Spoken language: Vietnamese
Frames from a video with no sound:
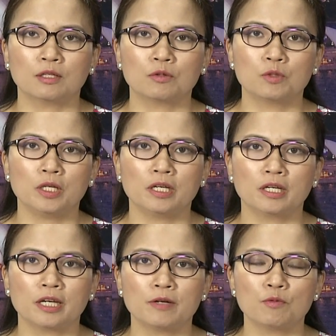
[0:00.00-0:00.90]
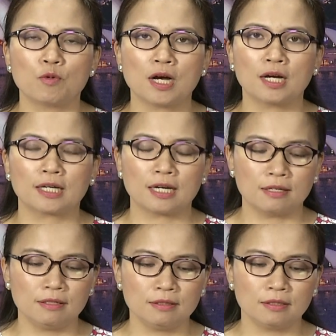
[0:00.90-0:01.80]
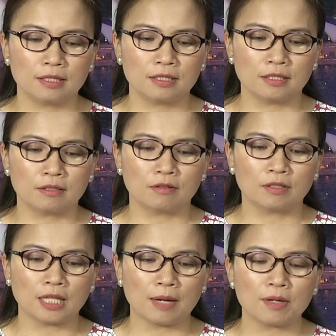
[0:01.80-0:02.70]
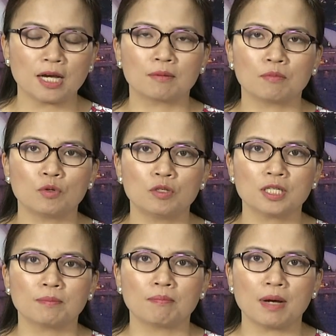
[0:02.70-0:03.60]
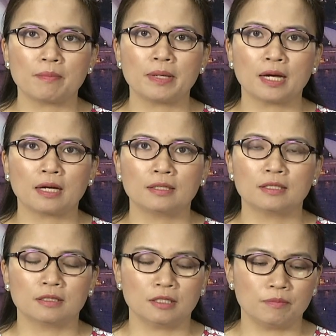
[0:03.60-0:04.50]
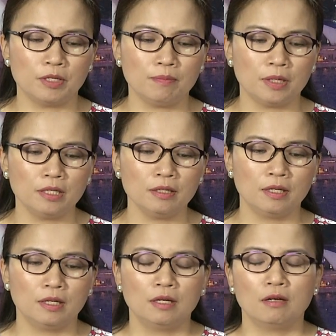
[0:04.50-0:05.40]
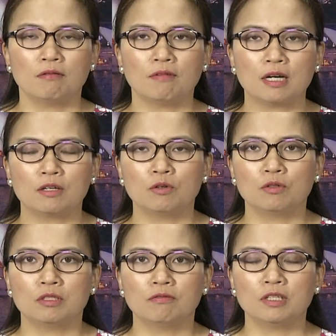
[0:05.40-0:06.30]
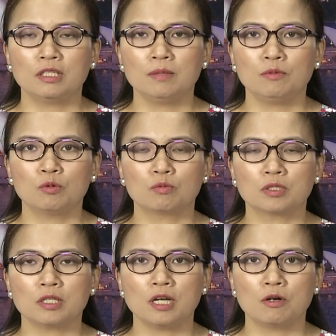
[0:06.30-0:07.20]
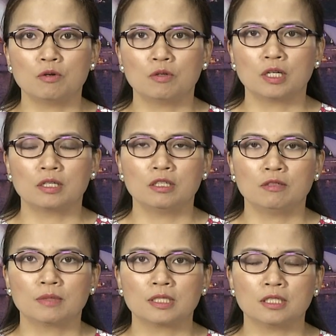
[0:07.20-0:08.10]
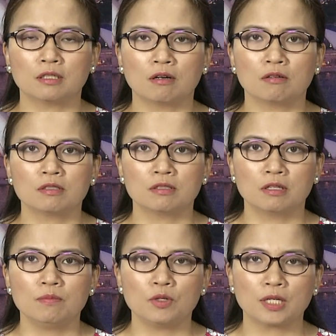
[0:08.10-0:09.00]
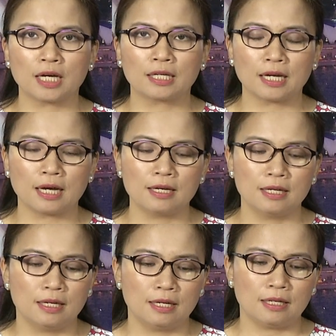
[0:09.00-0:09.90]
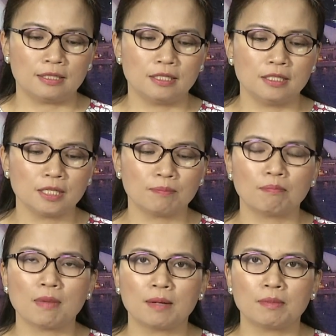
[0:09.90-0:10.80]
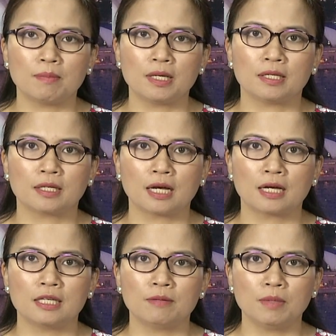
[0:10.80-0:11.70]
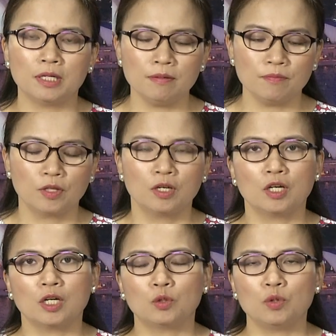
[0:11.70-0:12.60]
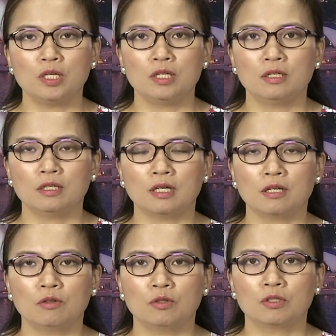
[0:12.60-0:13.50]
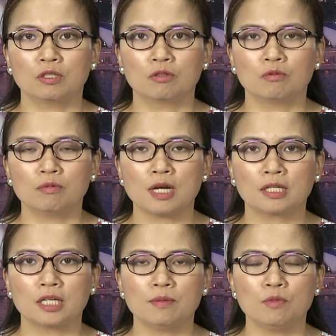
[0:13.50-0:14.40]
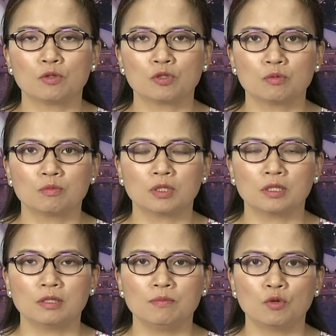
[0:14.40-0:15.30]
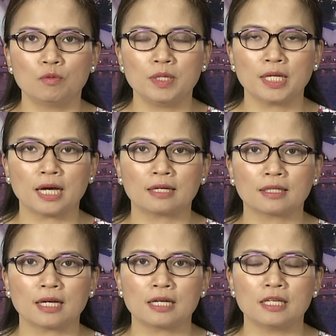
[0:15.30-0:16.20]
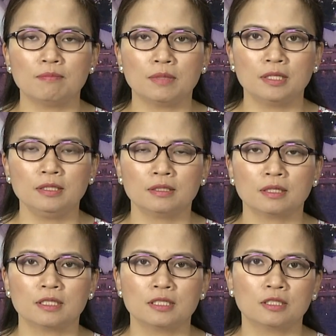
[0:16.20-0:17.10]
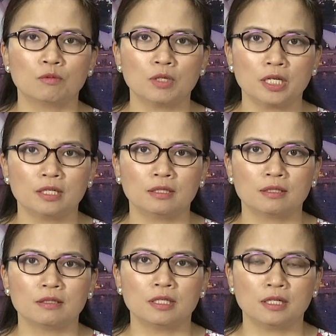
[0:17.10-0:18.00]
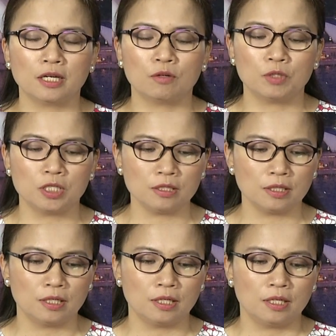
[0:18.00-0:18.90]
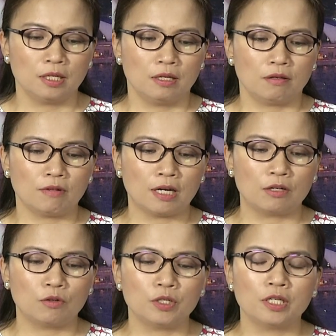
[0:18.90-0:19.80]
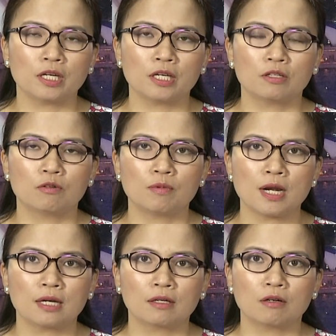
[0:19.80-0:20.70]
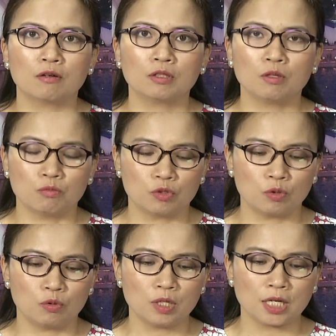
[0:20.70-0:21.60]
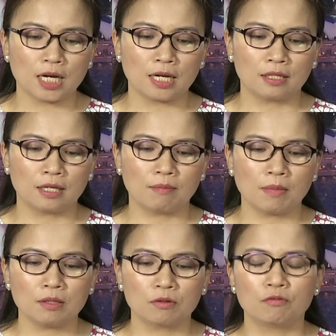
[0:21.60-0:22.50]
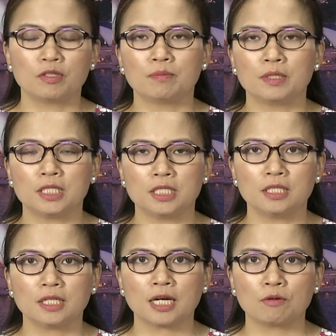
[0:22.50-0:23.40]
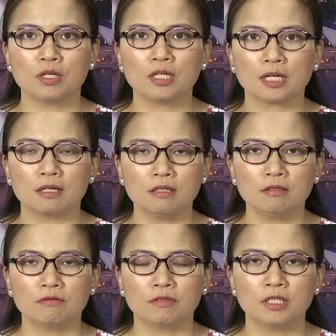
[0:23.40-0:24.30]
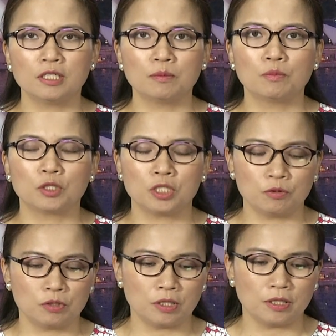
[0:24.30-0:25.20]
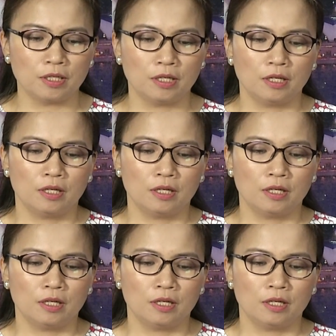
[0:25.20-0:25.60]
À, cụ thể ngày hôm qua cả nước à, chỉ còn 8.432 trường hợp nhiễm mới và Hà Nội thì vẫn tiếp tục dẫn đầu à, nhưng mà chỉ có dưới 1.000 ca là 937 ca nhiễm mới. À, tuy nhiên ở Hà Nội thì cũng đăng ký bổ sung tới 40.000 ca nhiễm mới à, chưa thống kê từ những ngày hôm trước. Và Hà Nội hiện nay cũng đang có tổng số ca mắc COVID-19 cao nhất cả nước với hơn 1 triệu rưỡi.